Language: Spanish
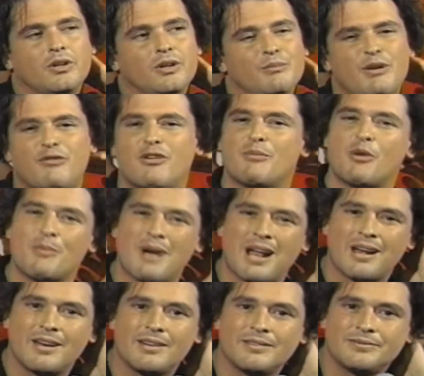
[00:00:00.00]
me fue muy
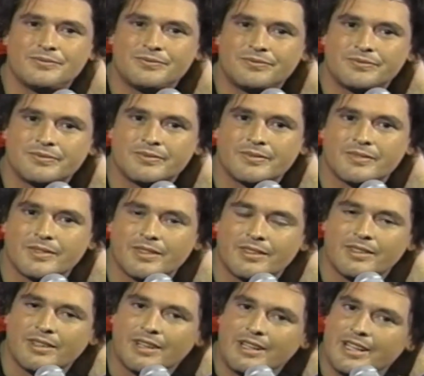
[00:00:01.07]
mal.
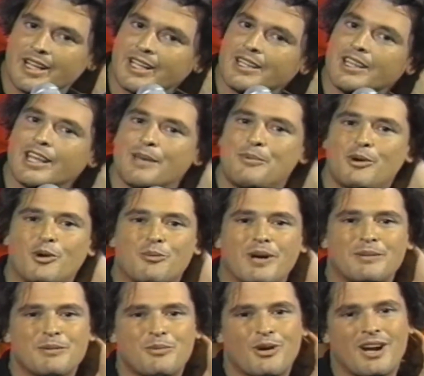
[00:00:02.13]
El día que dejé de
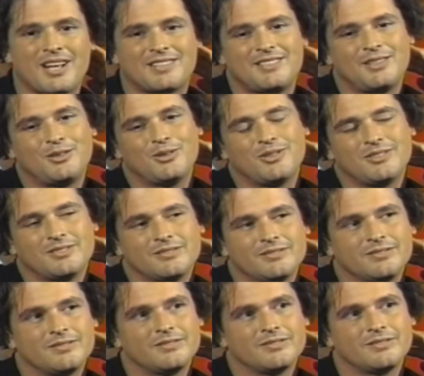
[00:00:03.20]
preocuparme por el éxito,
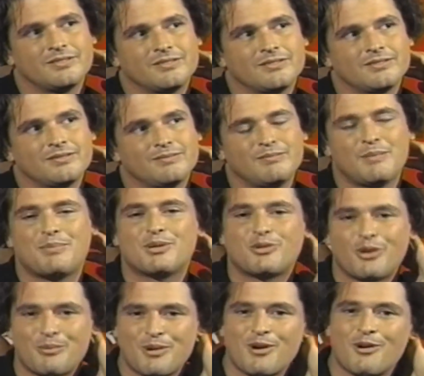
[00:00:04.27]
me empezó
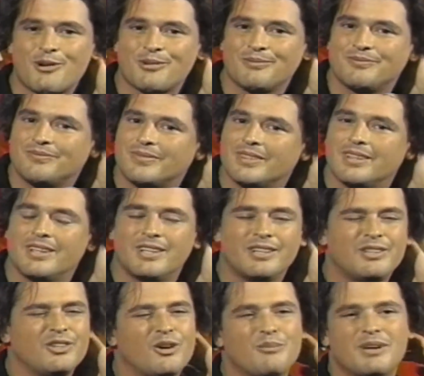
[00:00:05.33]
a ir mejor.
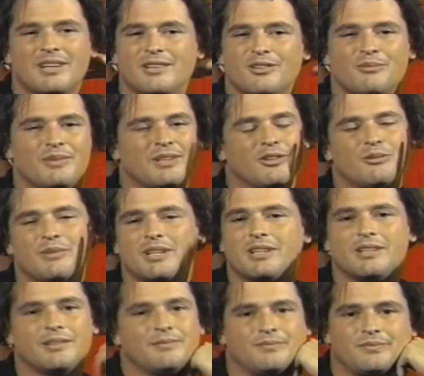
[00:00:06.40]
No me, no me, no
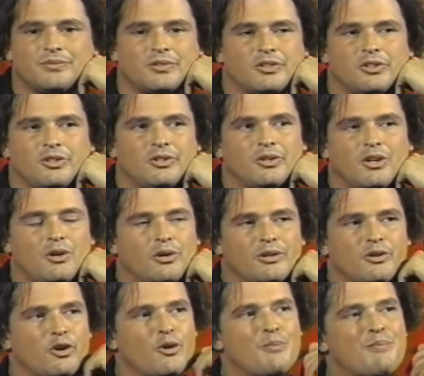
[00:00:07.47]
me, no,
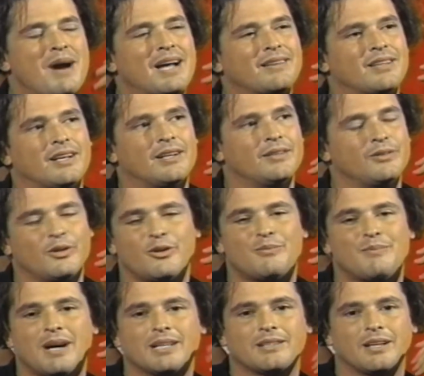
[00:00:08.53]
nos mata, no nos
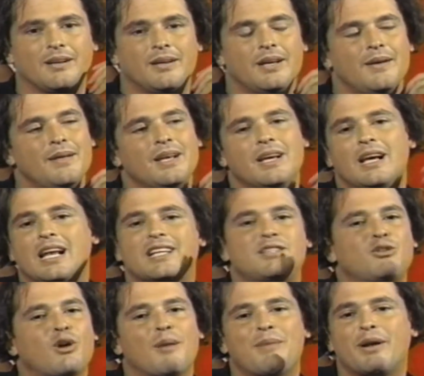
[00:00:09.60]
mata. El
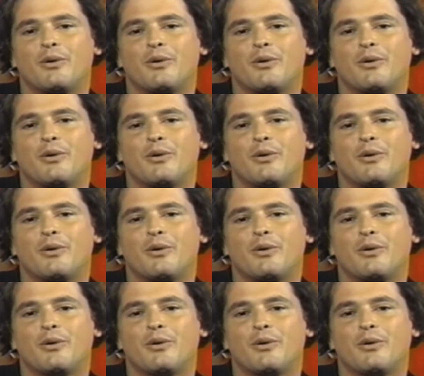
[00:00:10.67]
éxito además